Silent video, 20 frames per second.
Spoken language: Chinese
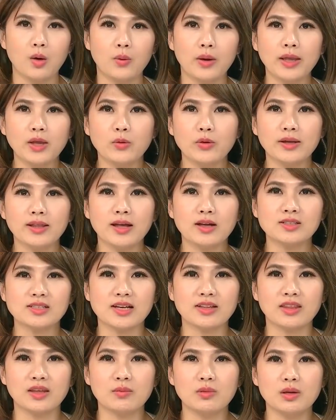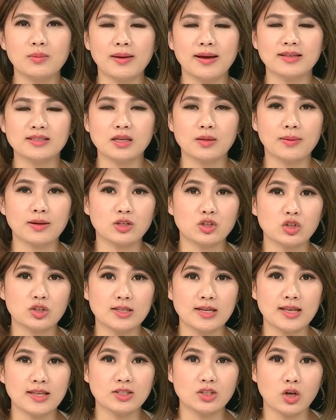欢迎回到涨跌密码，再把时
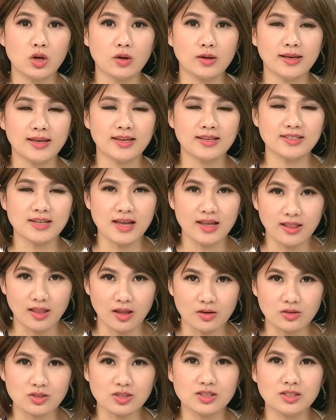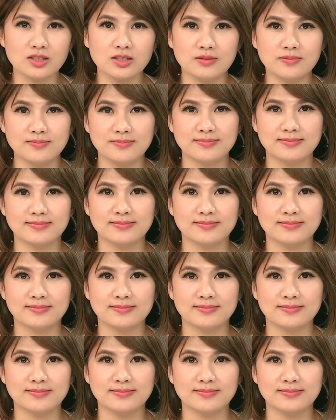间交给张老师。